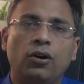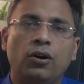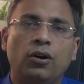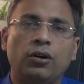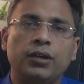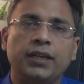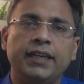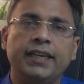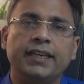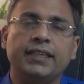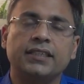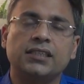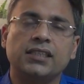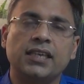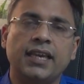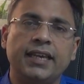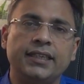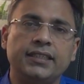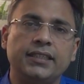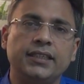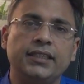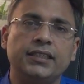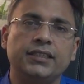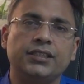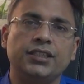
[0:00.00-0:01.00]
और एक
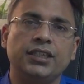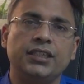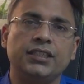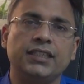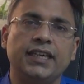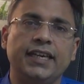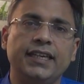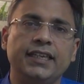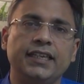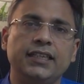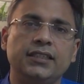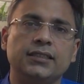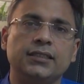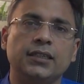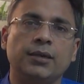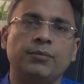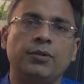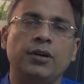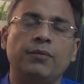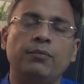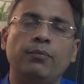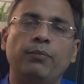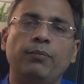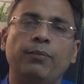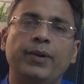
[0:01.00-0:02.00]
ऐसी स्टेज आएगी जब
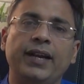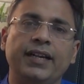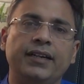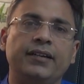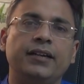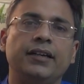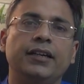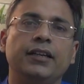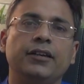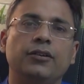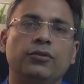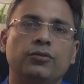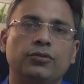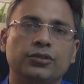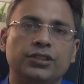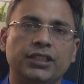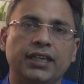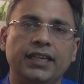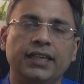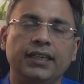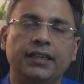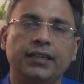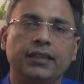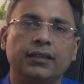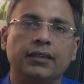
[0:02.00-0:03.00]
हम बेड हो
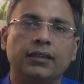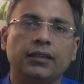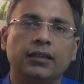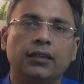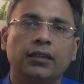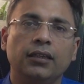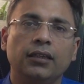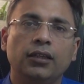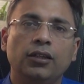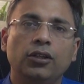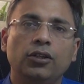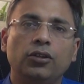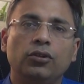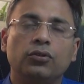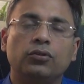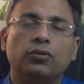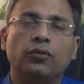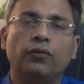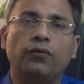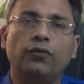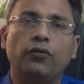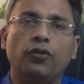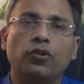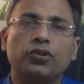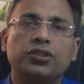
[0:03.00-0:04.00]
जाएंगे
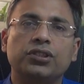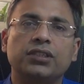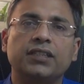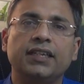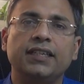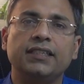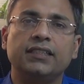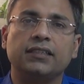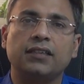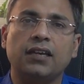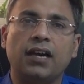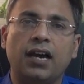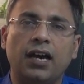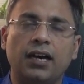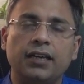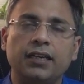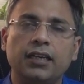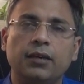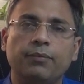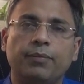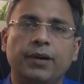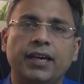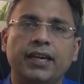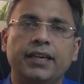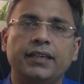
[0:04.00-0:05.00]
तो वो स्टेज ना
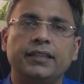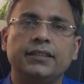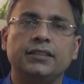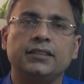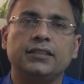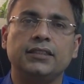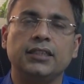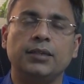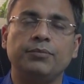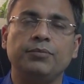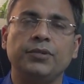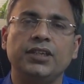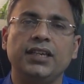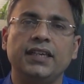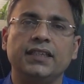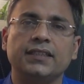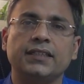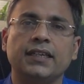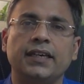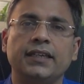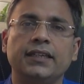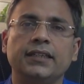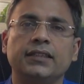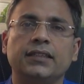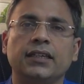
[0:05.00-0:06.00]
आने पाए जब ये
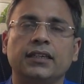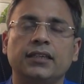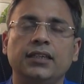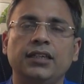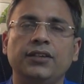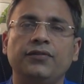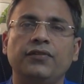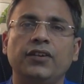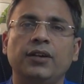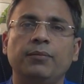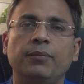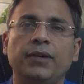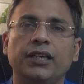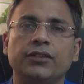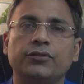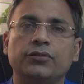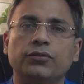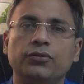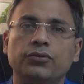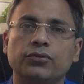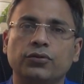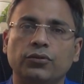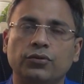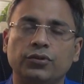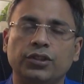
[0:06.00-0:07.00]
सारी तकलीफ़ें
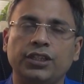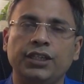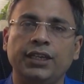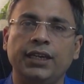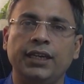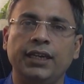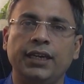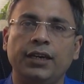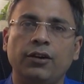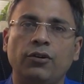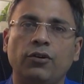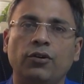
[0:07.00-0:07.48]
महसूस होती हैं